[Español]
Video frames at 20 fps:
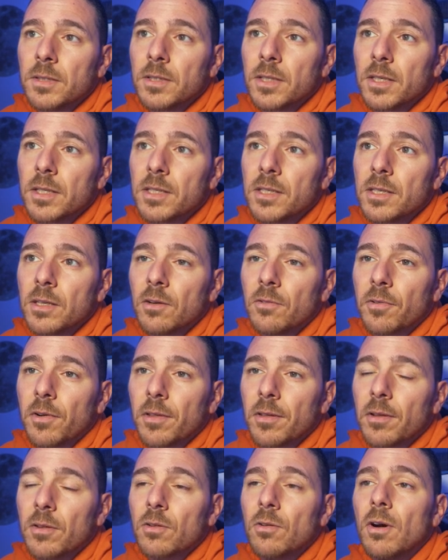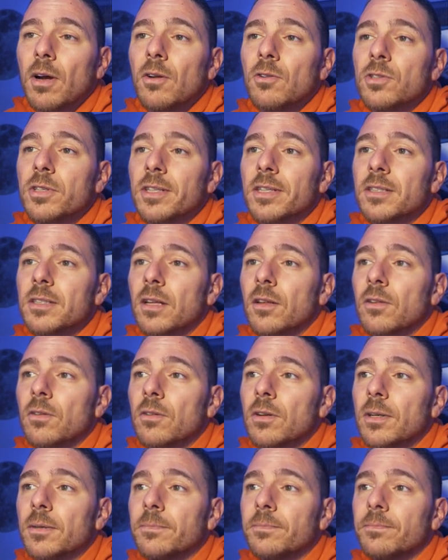o sea, sigue ofreciendo halos en esta
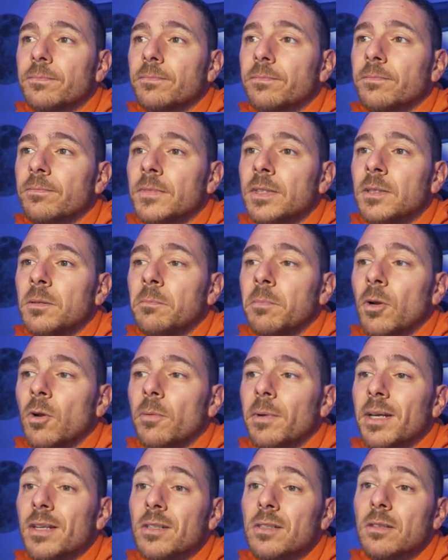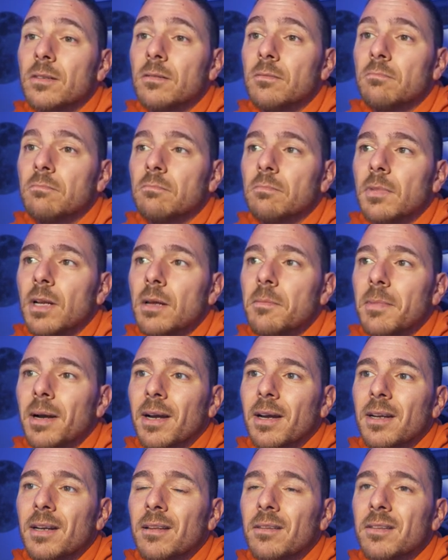zona. Pero veis, mm, la
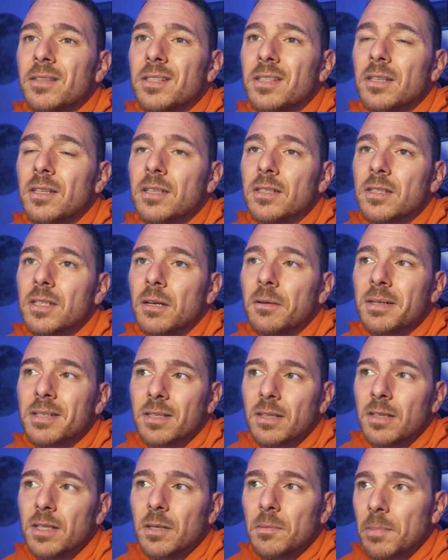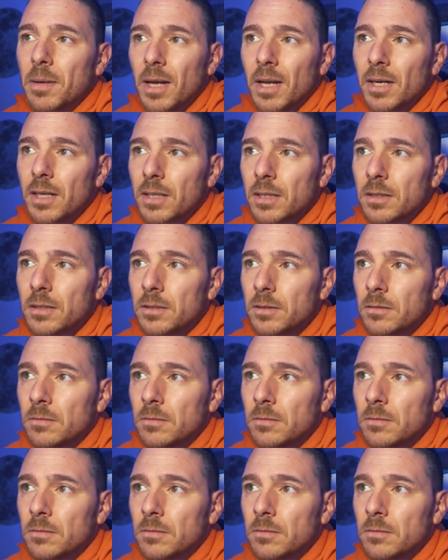imagen en sí está bastante plana.